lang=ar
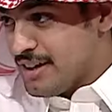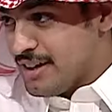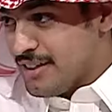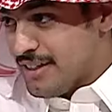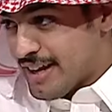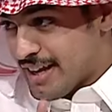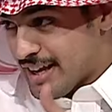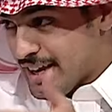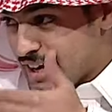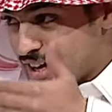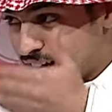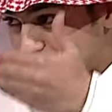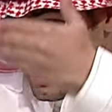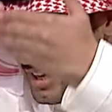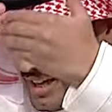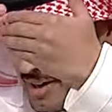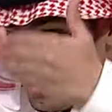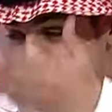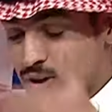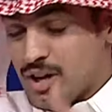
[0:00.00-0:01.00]
إذا كان
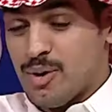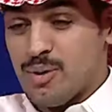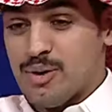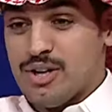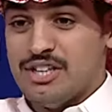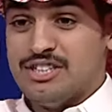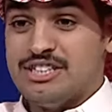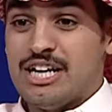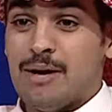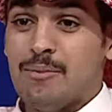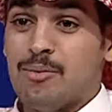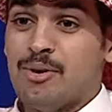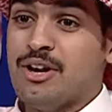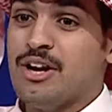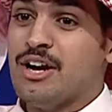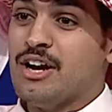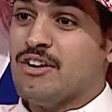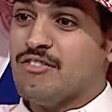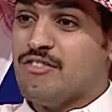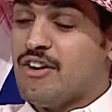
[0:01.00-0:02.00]
الكريم له حجاب
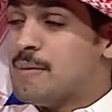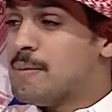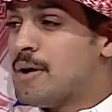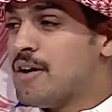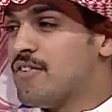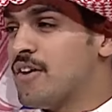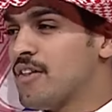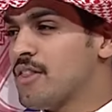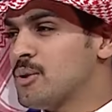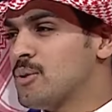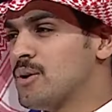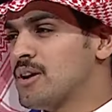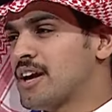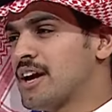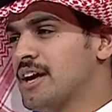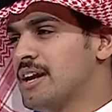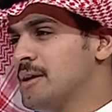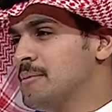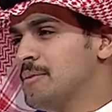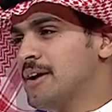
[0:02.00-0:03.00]
فما فضل
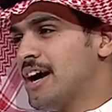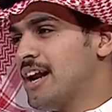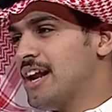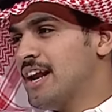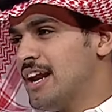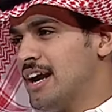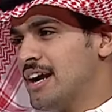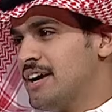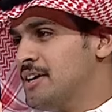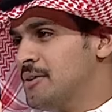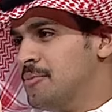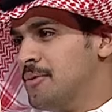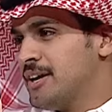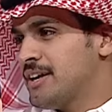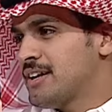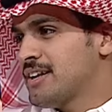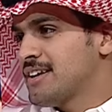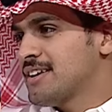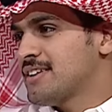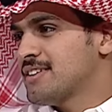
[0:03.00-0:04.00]
الكريم على اللئيم
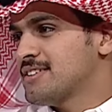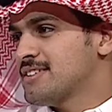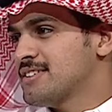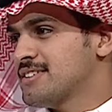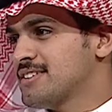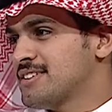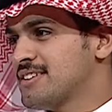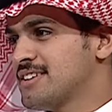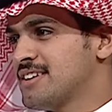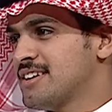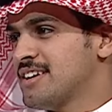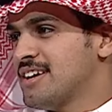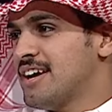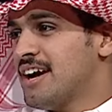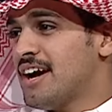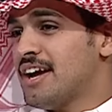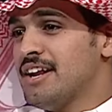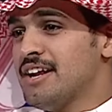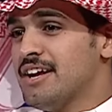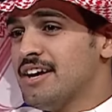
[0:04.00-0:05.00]

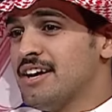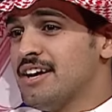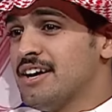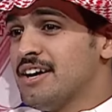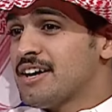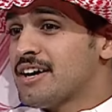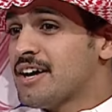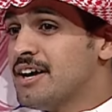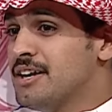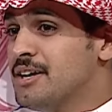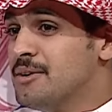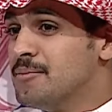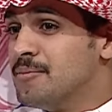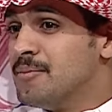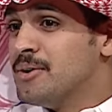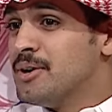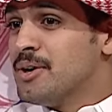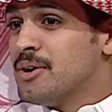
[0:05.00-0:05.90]
يعني كريم